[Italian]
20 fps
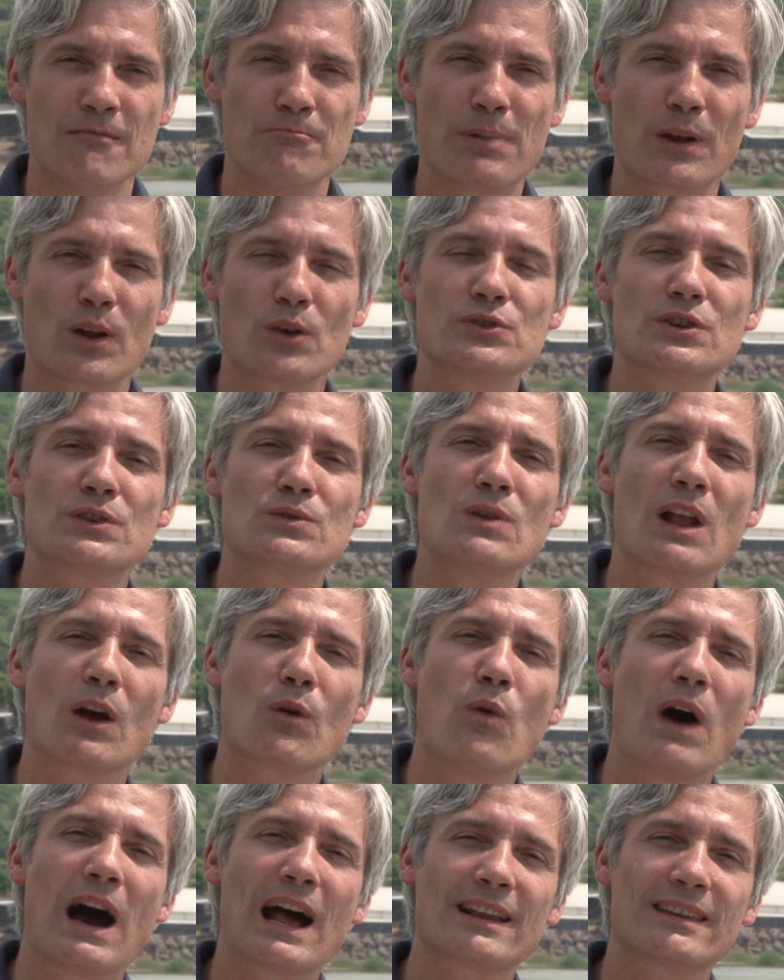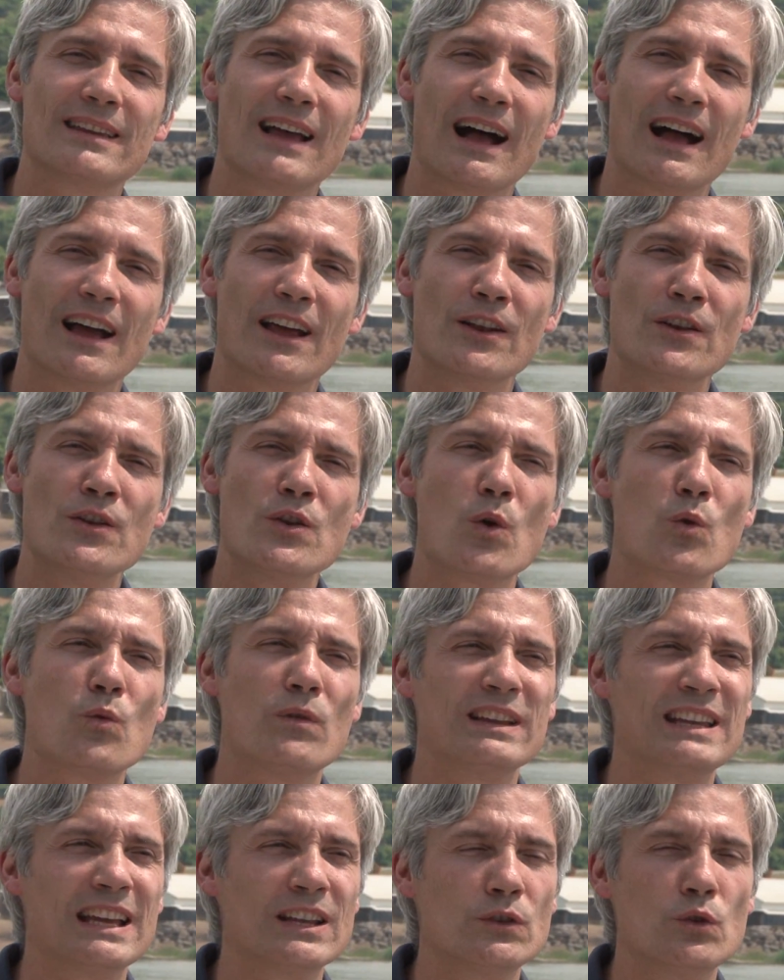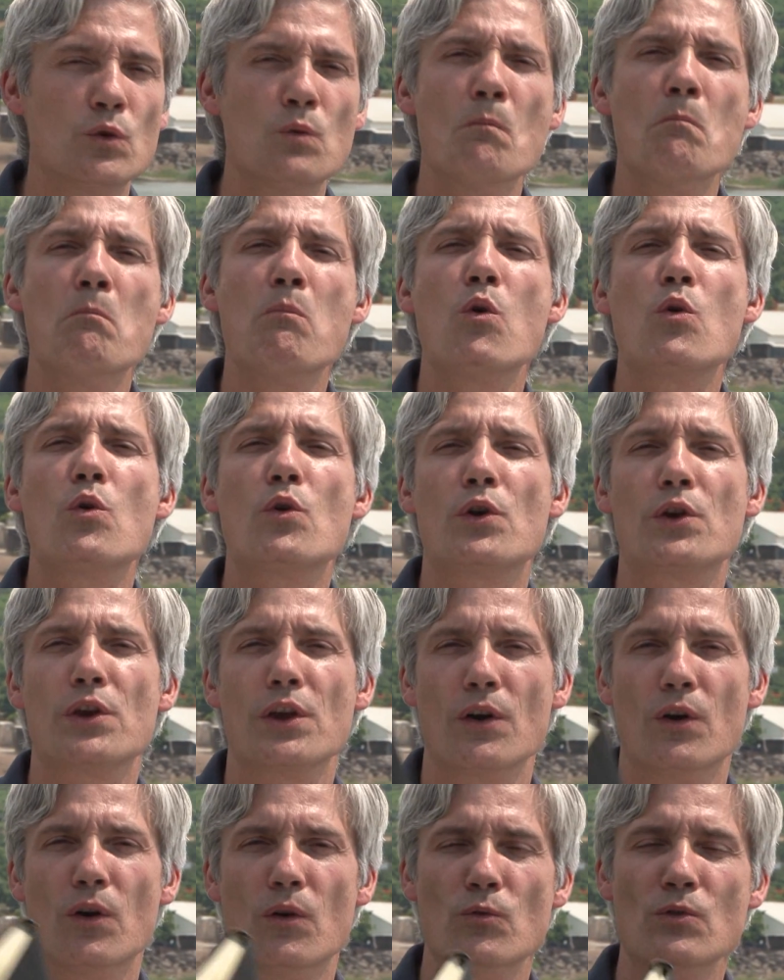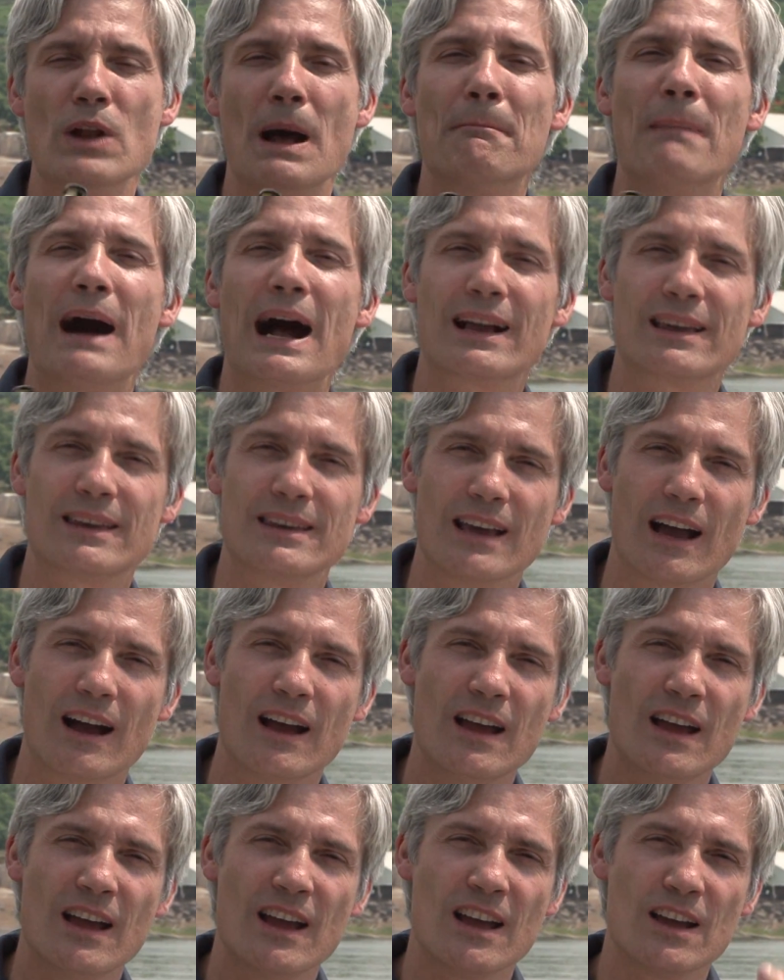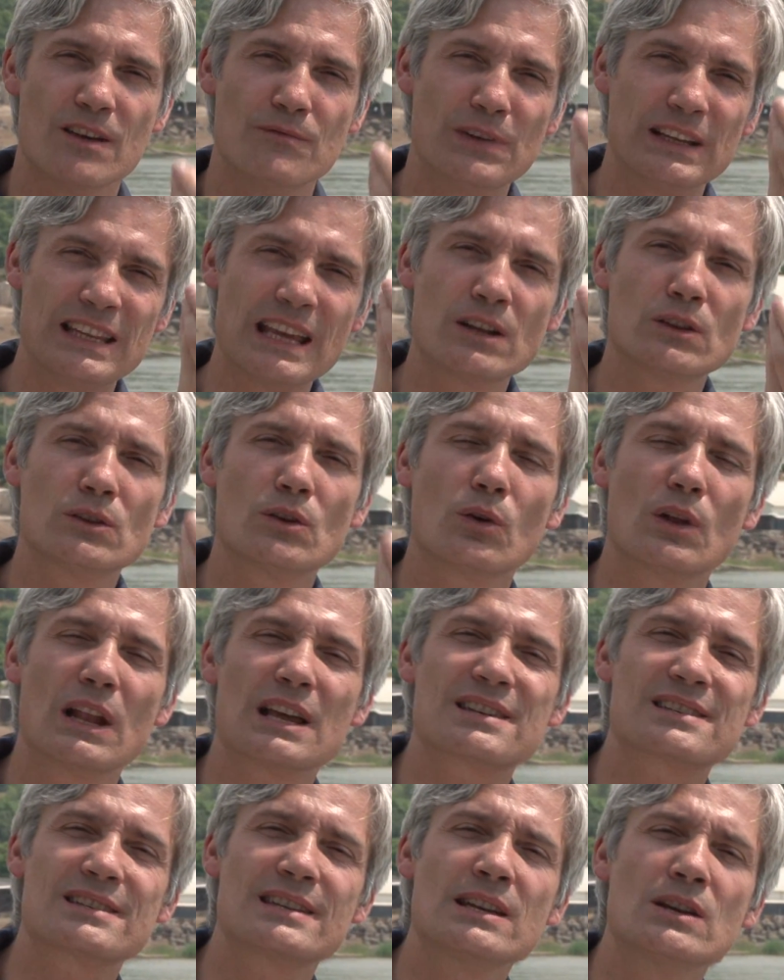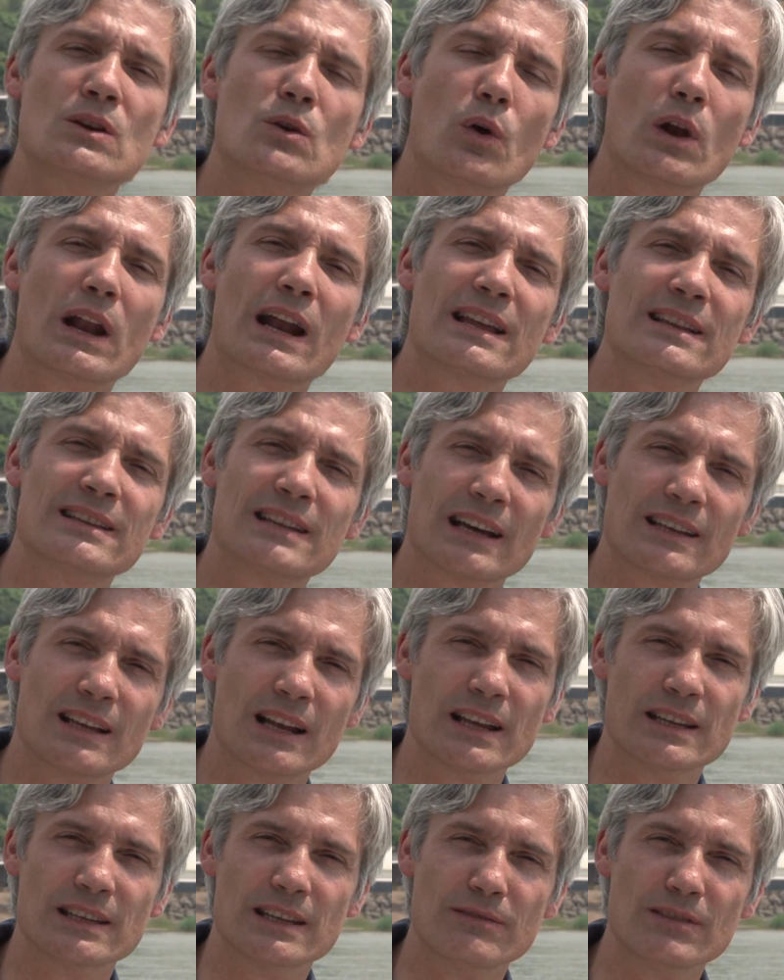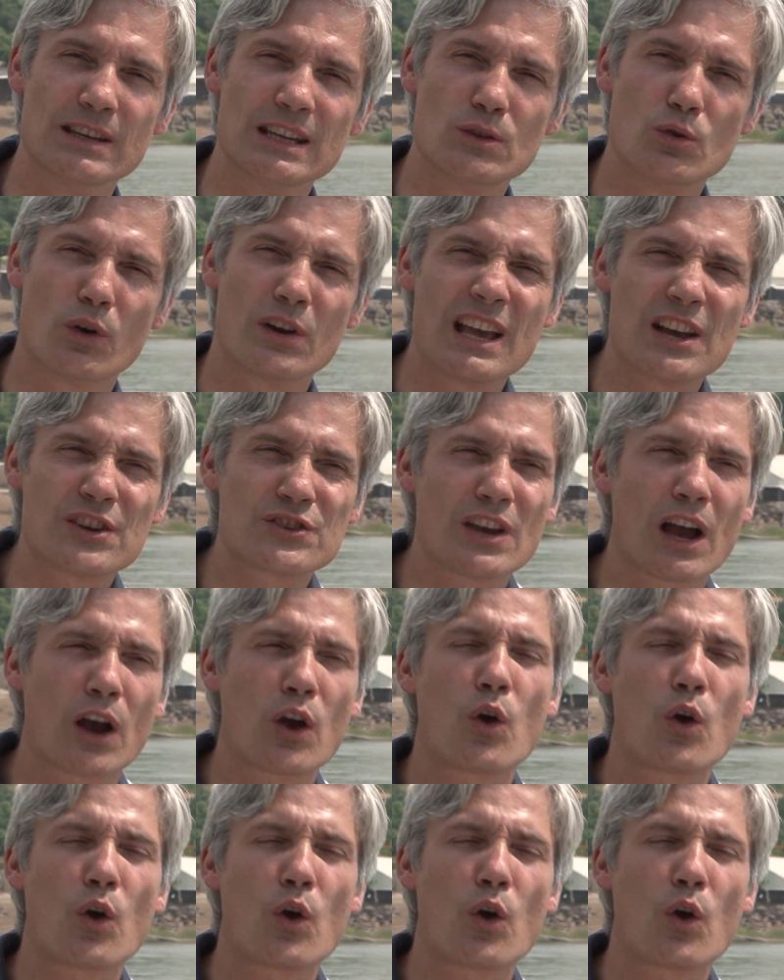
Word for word: però Gesù la guarda non vedendo un mucchio, una macchia, vedendo la singolarità dell'individuo, riesce a